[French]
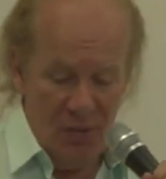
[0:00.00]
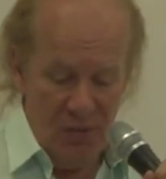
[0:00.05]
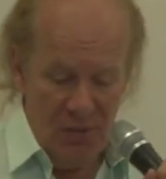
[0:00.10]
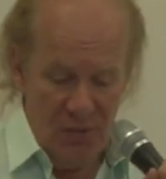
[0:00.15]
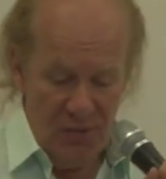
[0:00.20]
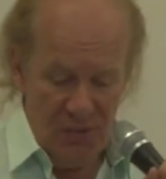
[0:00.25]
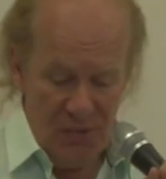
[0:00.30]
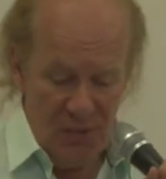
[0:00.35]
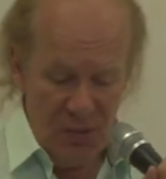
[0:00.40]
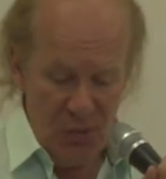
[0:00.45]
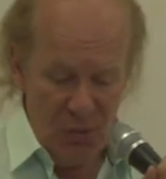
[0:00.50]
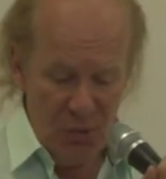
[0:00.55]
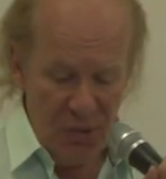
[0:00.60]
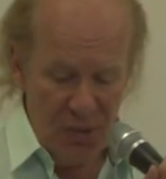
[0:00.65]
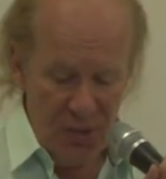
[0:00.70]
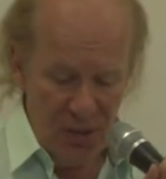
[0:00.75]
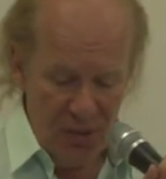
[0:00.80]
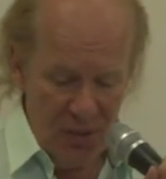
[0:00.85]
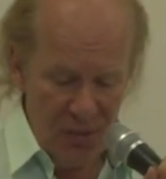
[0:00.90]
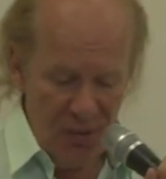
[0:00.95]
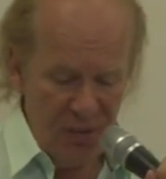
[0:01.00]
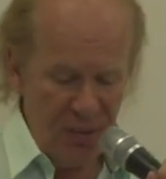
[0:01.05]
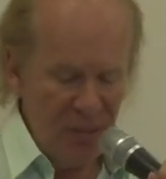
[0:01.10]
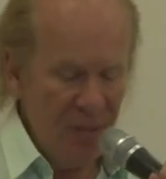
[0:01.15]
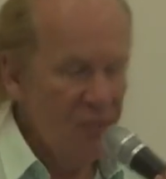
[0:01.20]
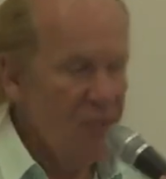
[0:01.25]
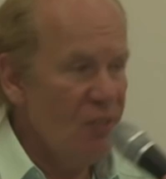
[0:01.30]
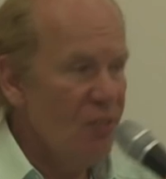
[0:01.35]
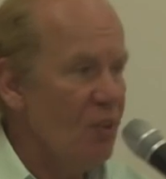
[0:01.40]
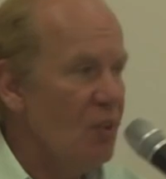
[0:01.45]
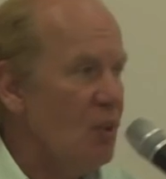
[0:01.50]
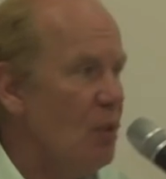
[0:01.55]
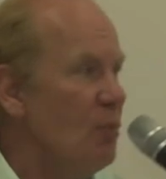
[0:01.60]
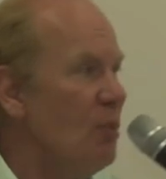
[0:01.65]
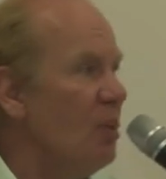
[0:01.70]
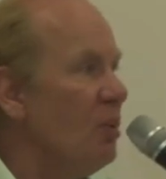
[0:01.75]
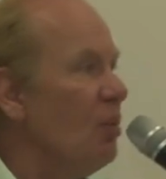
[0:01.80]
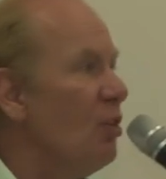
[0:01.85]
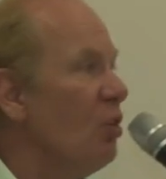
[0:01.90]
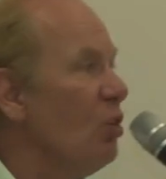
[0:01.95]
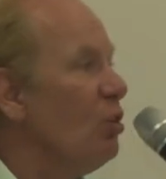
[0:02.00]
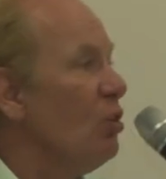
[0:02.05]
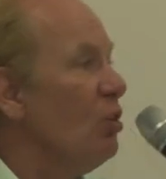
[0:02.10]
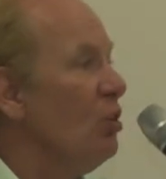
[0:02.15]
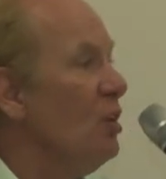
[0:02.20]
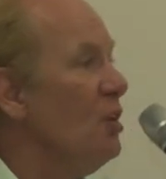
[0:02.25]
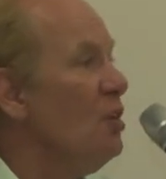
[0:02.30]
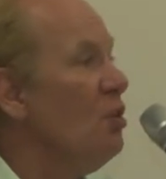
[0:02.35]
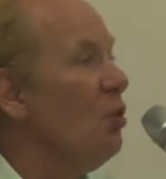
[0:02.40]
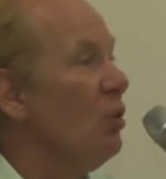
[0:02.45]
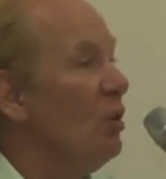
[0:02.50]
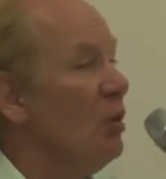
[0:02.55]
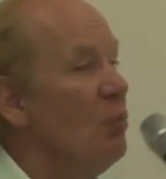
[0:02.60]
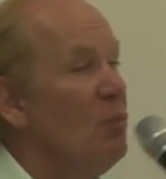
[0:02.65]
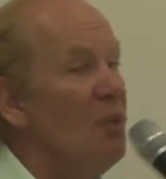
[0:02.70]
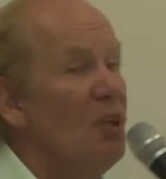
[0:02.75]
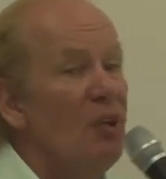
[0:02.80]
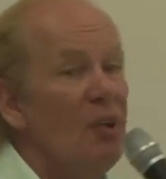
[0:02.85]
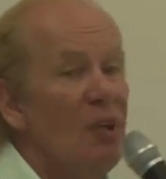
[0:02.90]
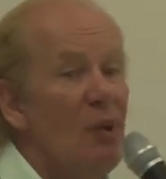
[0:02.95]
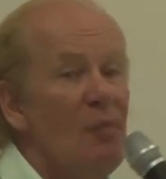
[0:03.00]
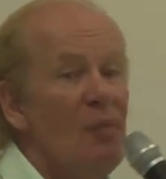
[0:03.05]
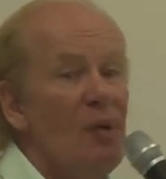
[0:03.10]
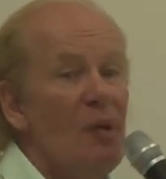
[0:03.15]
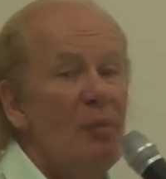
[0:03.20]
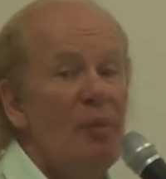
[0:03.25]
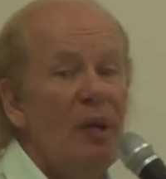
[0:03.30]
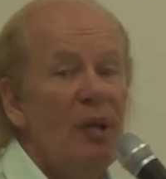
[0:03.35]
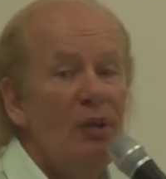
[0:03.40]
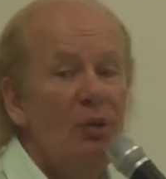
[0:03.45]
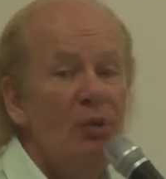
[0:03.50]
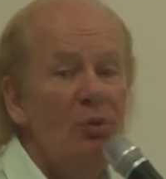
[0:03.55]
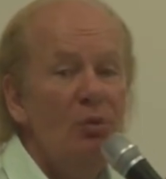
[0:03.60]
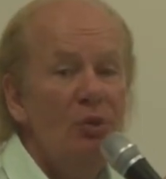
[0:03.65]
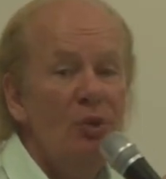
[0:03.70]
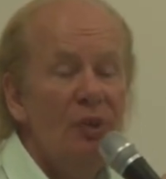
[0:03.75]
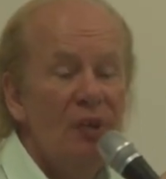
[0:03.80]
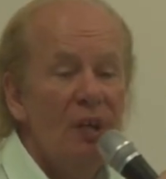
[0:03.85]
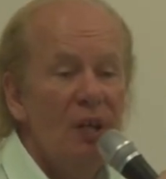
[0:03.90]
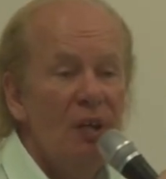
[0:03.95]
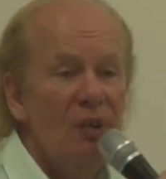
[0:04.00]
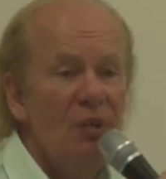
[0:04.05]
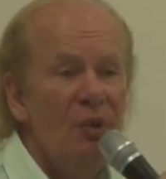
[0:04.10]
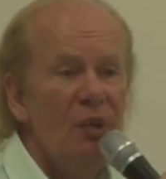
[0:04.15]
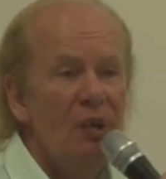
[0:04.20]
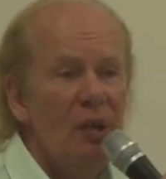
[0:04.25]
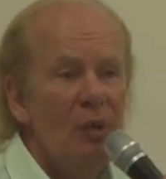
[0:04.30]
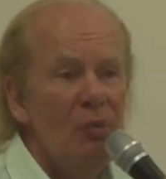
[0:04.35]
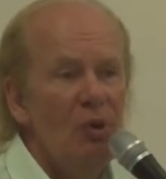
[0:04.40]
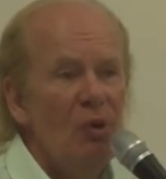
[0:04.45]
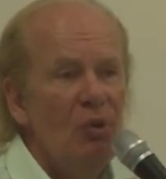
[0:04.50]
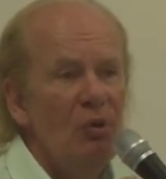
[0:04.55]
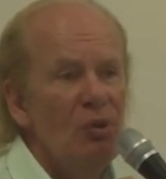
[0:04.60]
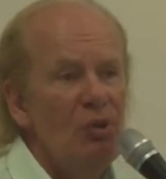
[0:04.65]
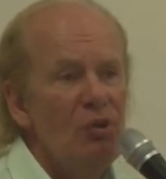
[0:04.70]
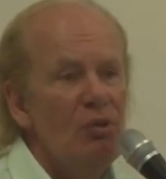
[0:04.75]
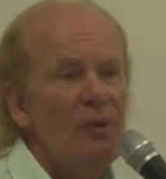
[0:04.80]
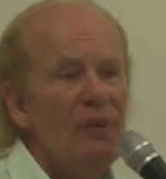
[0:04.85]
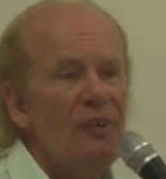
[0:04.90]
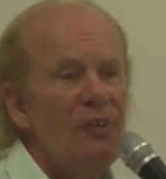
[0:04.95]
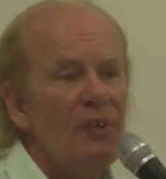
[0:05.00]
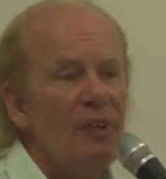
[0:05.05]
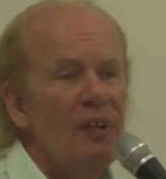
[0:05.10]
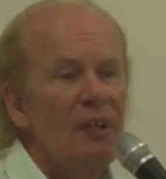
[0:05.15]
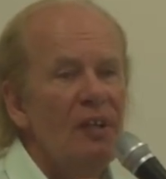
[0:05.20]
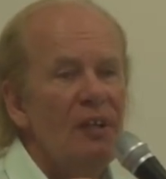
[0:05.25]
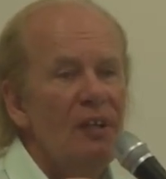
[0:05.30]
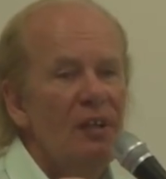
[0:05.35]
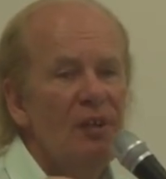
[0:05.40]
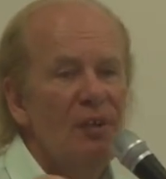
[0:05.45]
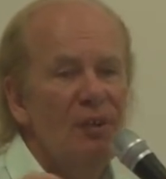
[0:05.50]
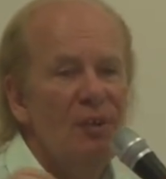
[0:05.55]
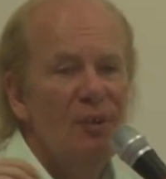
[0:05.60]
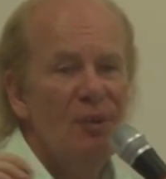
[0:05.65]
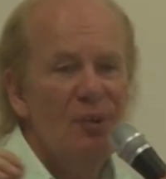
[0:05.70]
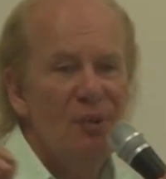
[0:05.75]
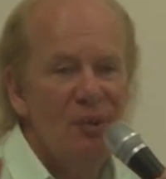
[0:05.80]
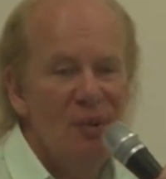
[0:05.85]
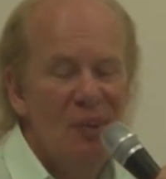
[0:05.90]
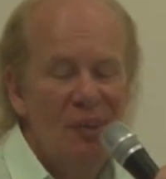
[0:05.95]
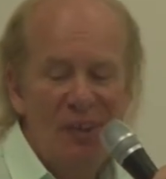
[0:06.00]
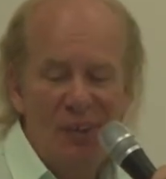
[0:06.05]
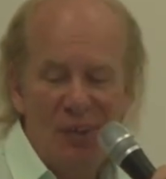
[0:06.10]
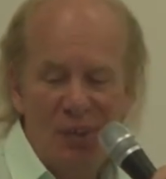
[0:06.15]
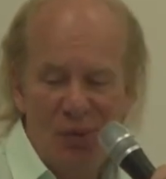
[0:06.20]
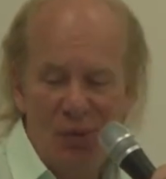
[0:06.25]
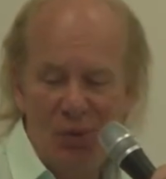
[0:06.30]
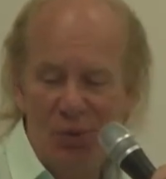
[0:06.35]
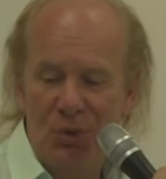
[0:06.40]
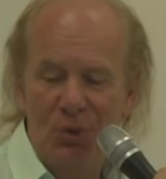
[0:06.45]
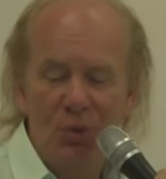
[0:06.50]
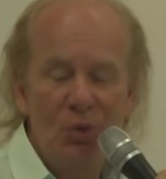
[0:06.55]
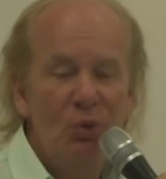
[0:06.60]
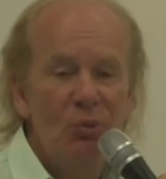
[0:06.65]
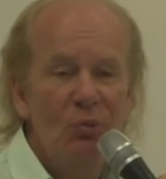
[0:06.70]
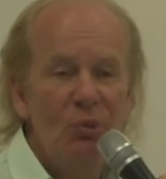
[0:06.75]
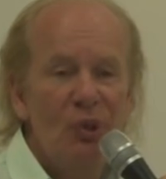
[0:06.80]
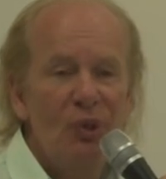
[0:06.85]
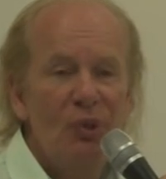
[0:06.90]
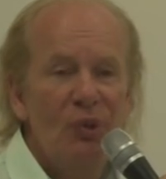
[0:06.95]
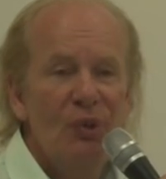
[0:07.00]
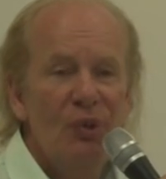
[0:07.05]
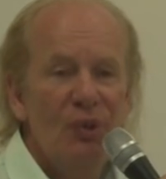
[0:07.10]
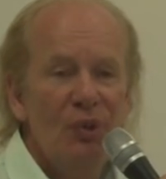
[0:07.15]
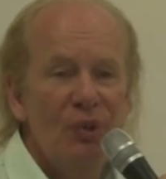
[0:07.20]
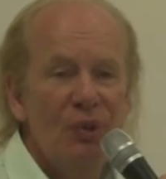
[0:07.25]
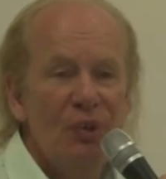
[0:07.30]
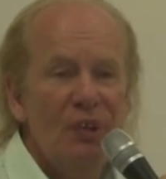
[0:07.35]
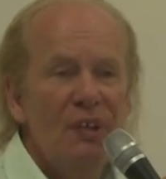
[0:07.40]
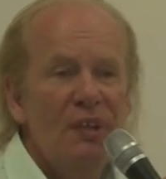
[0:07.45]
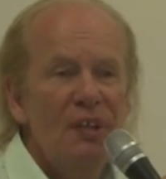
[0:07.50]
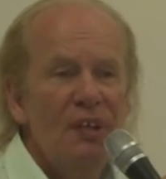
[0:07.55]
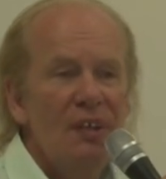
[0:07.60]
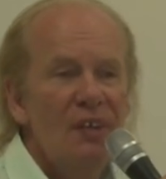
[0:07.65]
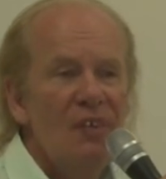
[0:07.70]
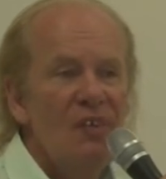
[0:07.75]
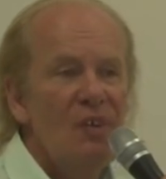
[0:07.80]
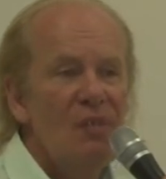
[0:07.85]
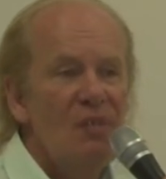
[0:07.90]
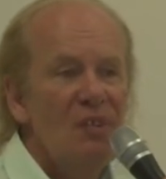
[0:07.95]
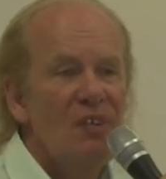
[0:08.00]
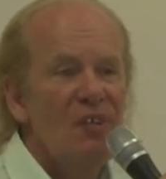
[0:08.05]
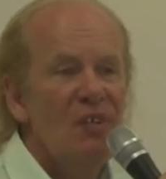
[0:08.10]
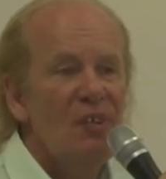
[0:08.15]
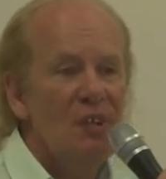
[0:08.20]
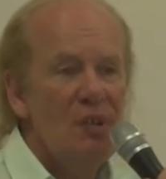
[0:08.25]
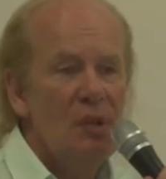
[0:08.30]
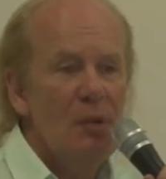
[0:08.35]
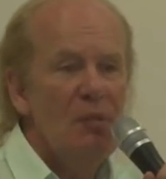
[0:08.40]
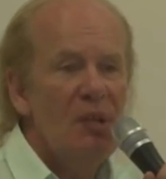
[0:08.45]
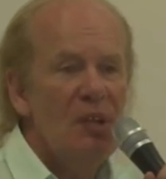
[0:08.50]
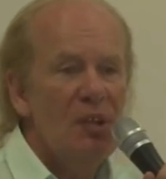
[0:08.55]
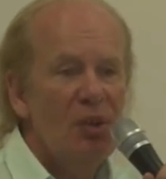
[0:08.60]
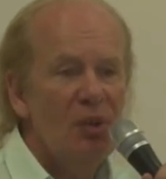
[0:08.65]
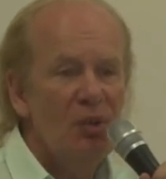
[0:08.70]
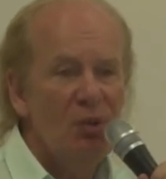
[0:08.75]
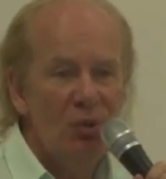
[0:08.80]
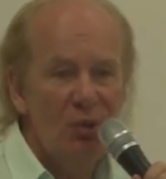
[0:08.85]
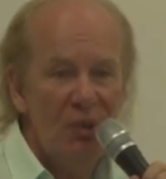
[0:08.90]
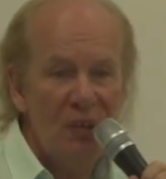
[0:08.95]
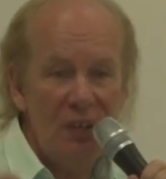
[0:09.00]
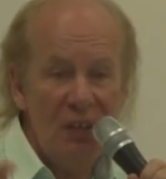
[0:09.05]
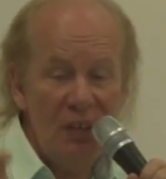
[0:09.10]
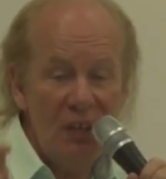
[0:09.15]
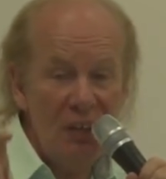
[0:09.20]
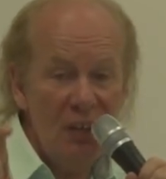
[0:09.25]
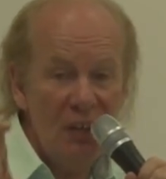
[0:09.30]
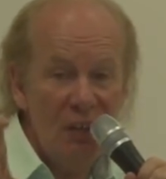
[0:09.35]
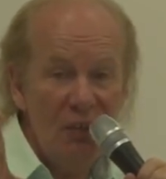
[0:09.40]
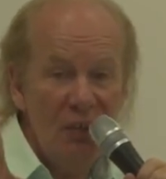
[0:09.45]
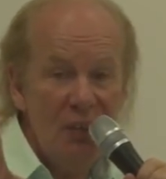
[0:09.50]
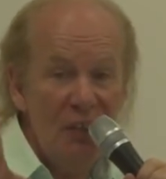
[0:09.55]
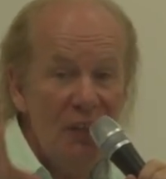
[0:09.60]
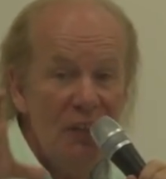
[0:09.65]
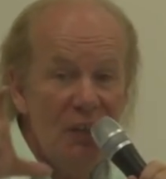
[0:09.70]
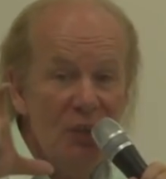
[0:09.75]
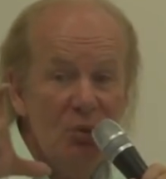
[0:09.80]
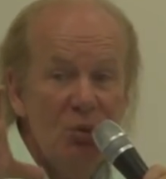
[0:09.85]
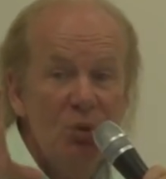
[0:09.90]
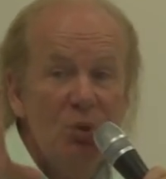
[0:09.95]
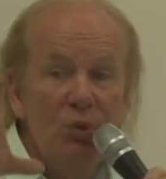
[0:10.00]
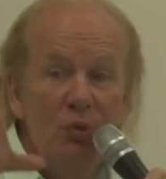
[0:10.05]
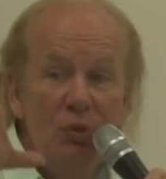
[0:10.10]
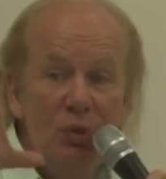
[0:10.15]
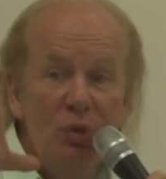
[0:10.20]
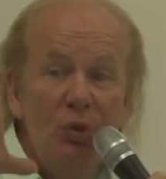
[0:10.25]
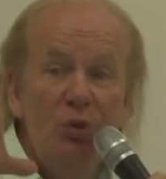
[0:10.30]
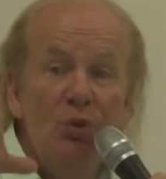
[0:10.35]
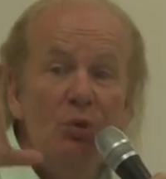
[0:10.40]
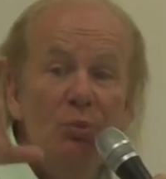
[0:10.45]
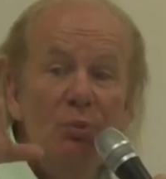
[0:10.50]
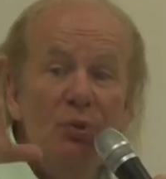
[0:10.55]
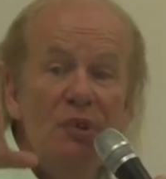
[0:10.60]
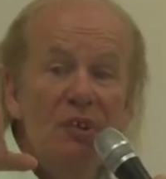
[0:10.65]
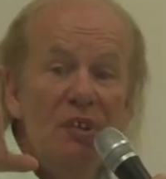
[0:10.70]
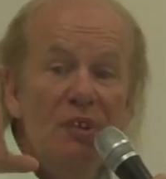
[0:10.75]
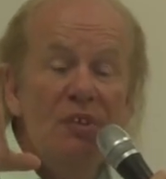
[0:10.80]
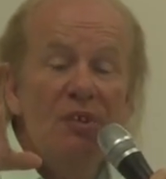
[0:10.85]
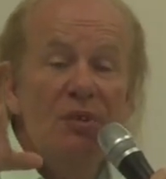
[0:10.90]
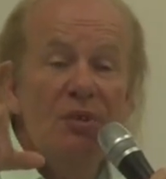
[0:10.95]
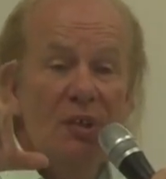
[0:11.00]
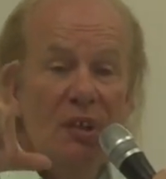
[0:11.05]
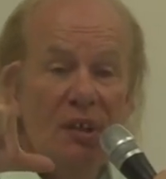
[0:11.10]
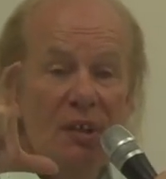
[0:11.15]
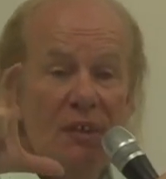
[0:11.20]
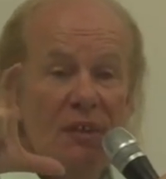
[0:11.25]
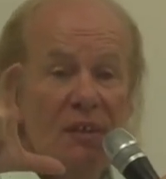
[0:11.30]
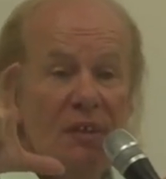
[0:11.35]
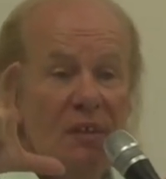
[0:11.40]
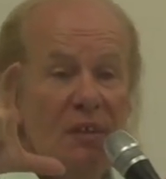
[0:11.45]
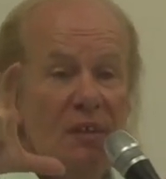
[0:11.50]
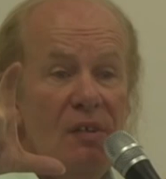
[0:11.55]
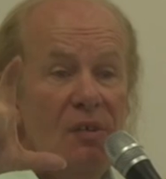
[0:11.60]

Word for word: Si c'est le cas, 15 cm, je l'ignorais, mais il y en a plein partout. Il y en a notamment une soixantaine de, de tombes de 15 à 20 cm en Angleterre, dans lesquelles on trouve de tout petits squelettes